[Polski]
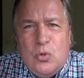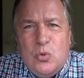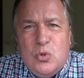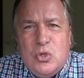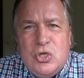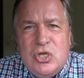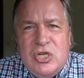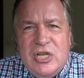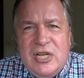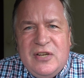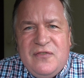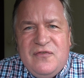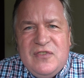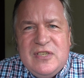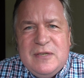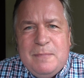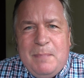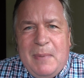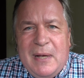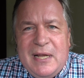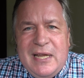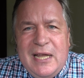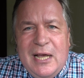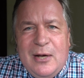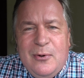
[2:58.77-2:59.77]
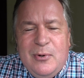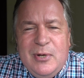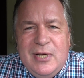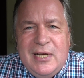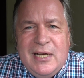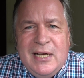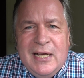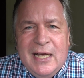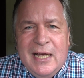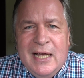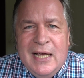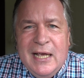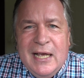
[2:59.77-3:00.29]
różnych
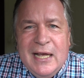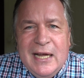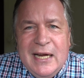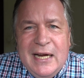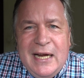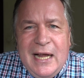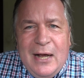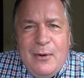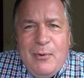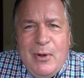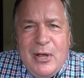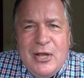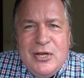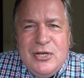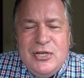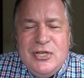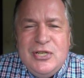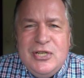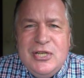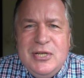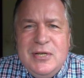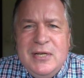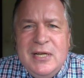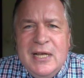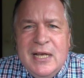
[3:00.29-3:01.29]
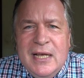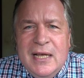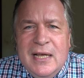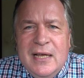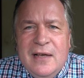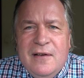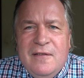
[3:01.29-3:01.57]
wspaniałych gałęzi.